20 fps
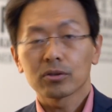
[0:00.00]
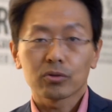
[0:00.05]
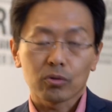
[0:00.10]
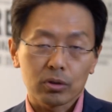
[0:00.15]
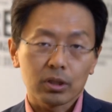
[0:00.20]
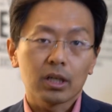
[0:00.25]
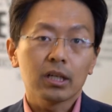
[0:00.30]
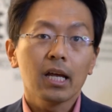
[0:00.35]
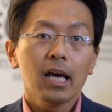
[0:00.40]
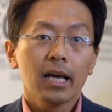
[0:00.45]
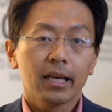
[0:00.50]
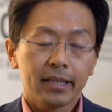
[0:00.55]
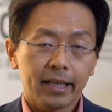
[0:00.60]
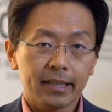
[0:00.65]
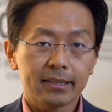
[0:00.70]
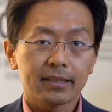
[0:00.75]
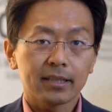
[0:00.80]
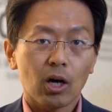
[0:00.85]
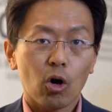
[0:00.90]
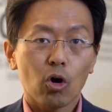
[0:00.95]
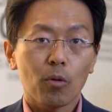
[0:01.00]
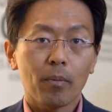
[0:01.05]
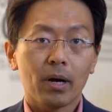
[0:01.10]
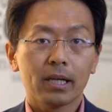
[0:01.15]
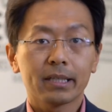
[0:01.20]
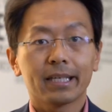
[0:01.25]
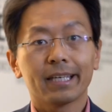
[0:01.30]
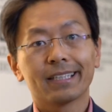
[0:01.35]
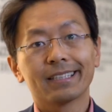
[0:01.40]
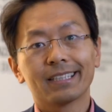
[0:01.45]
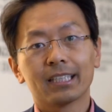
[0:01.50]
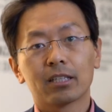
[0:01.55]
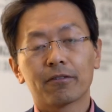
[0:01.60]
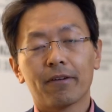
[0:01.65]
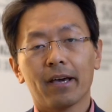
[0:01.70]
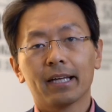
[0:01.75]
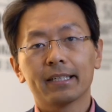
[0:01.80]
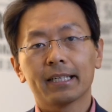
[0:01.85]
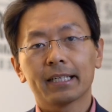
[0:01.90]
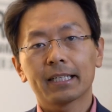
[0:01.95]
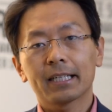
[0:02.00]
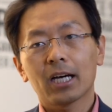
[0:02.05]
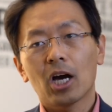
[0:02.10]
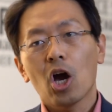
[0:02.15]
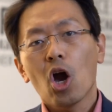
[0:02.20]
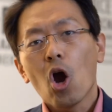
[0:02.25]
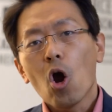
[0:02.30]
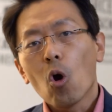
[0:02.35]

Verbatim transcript: sondern jetzt auch mal gegen die Querdenker.